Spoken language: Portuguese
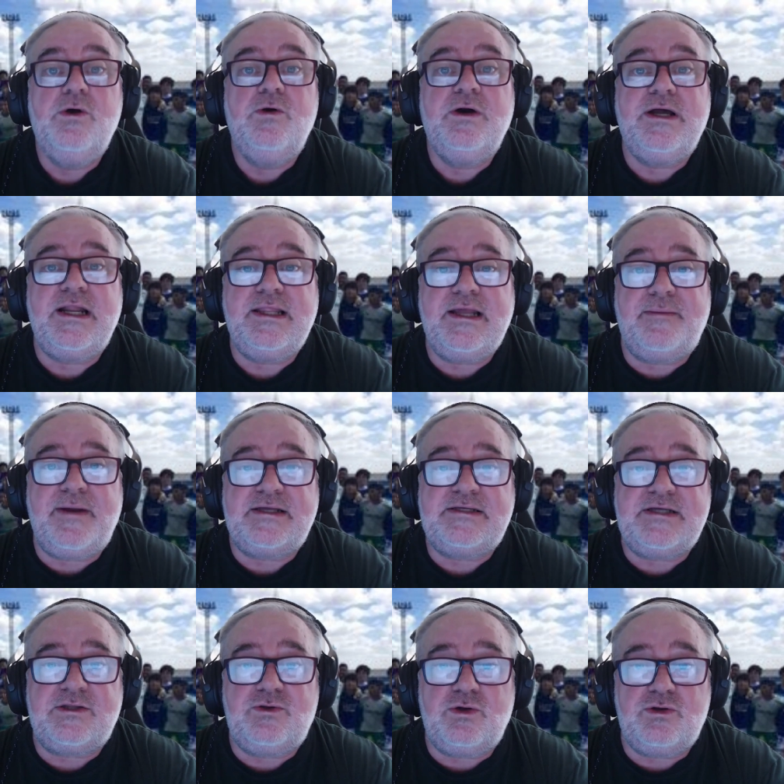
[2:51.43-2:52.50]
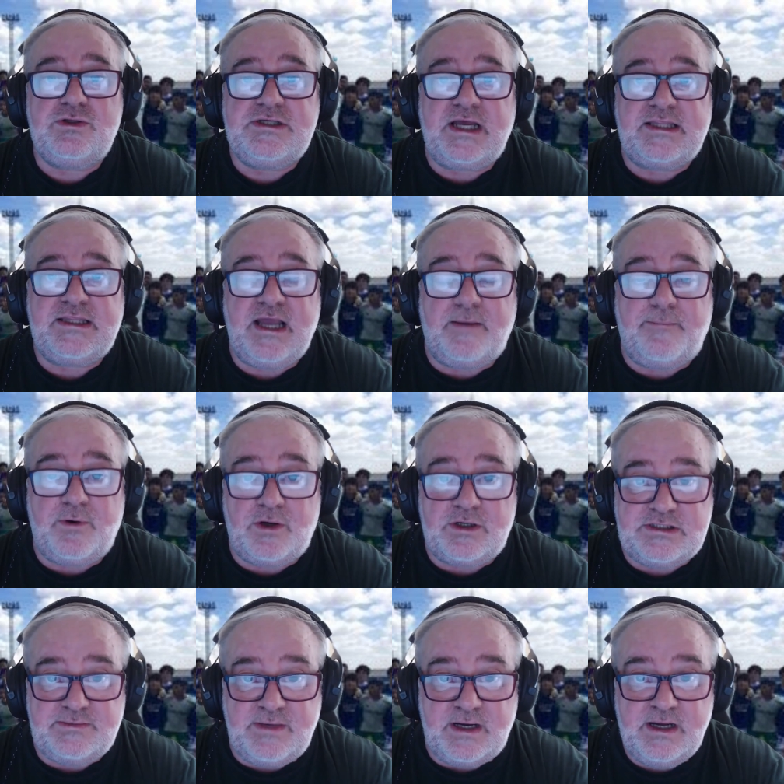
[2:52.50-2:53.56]
Grande abraço a todos e até a
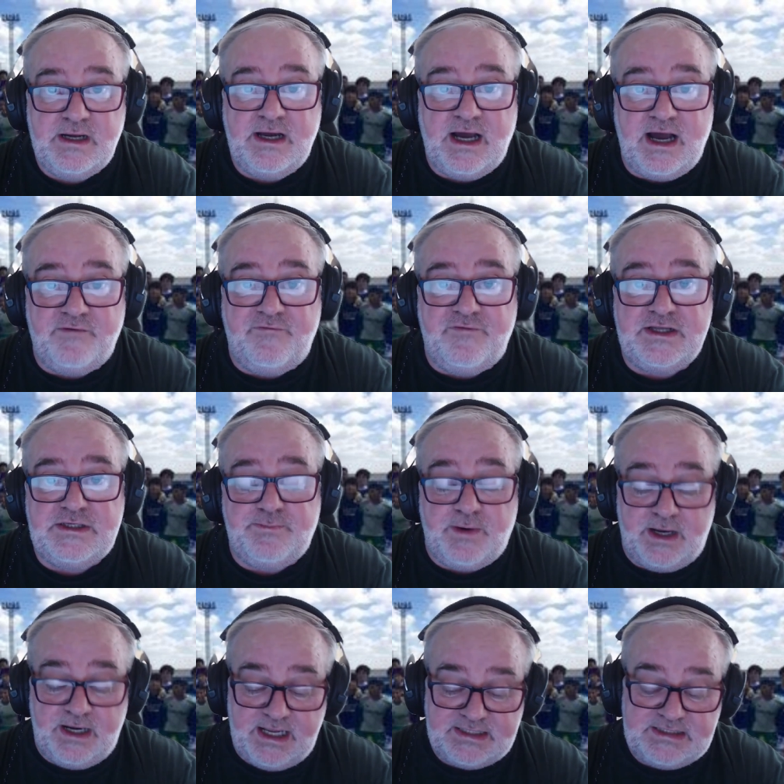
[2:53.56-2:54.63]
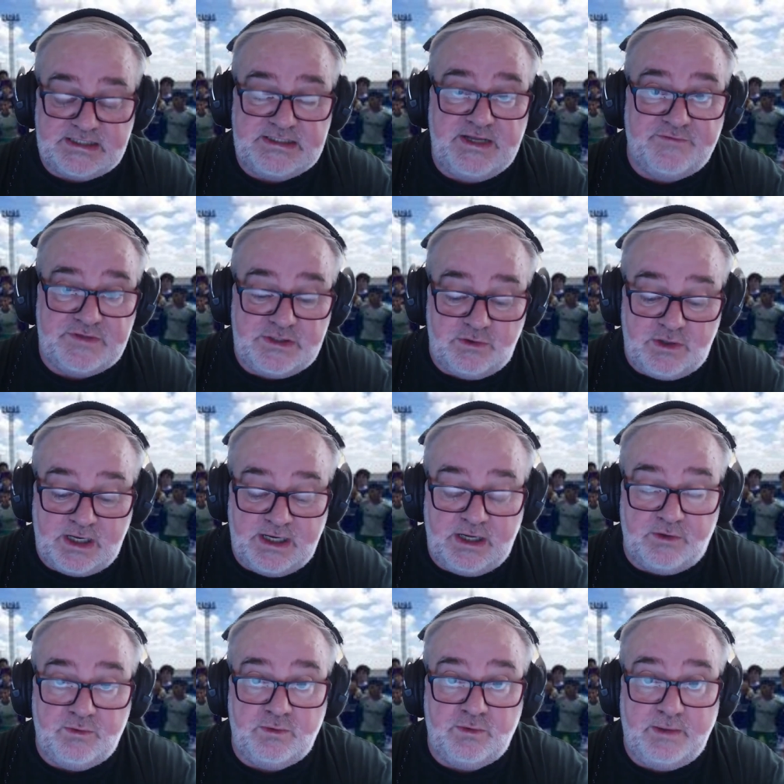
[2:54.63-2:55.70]
próxima Avante Palestra. Inscreva-se no
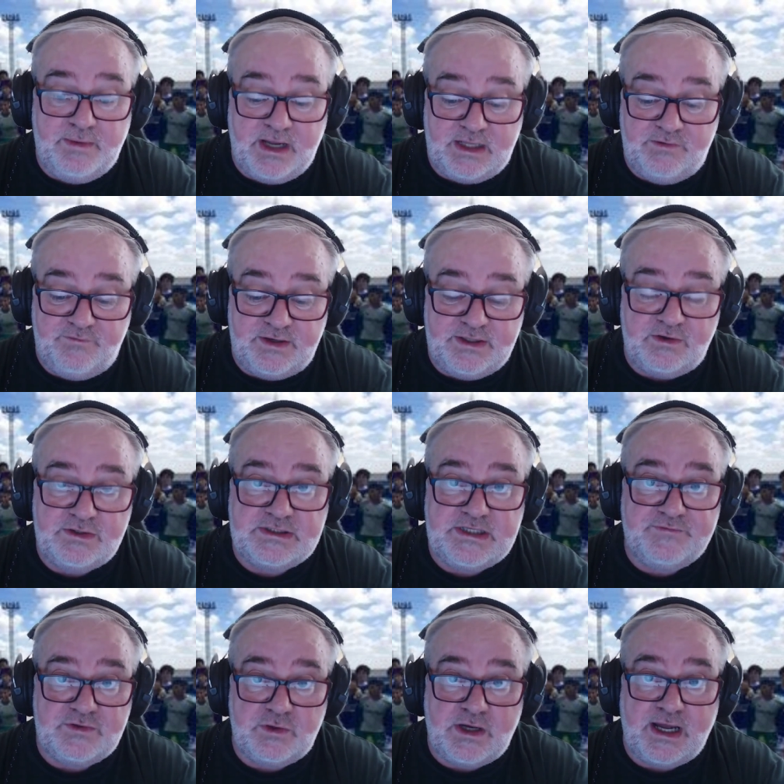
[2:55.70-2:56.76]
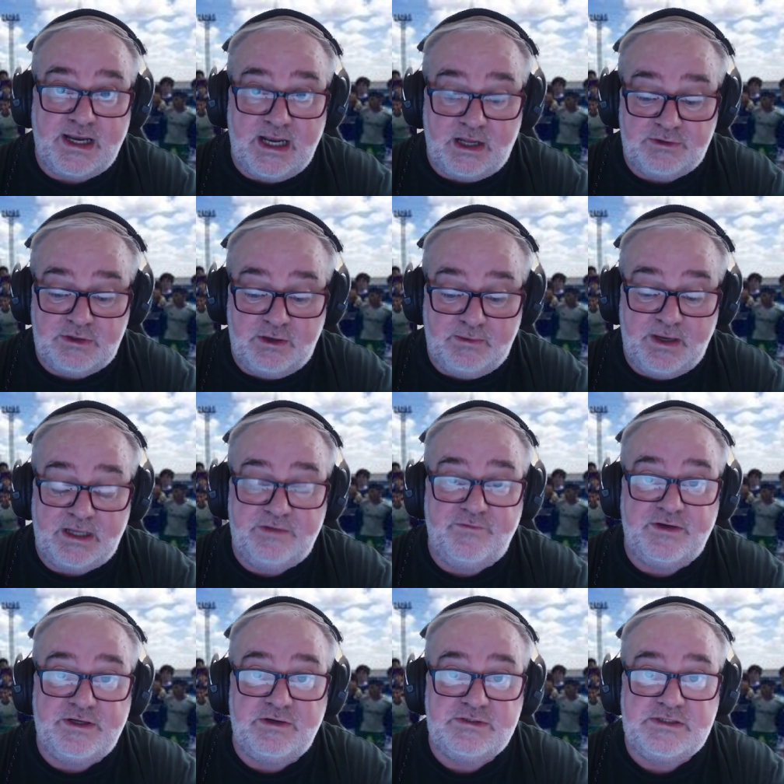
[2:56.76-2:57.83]
canal do Web Rádio Verdão, inscreva-se no canal do Web Rádio
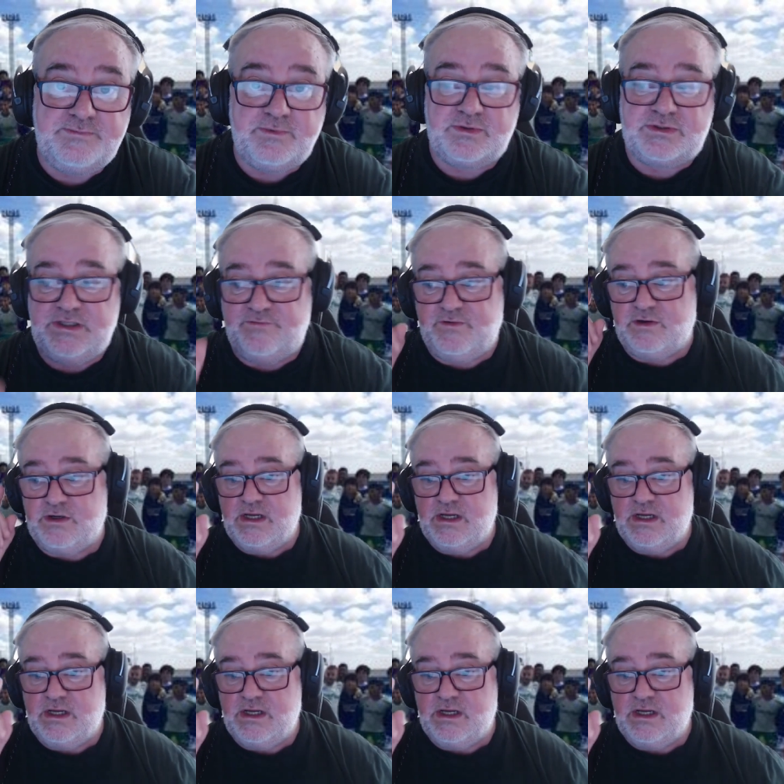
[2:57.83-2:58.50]
Verdão e, se possível,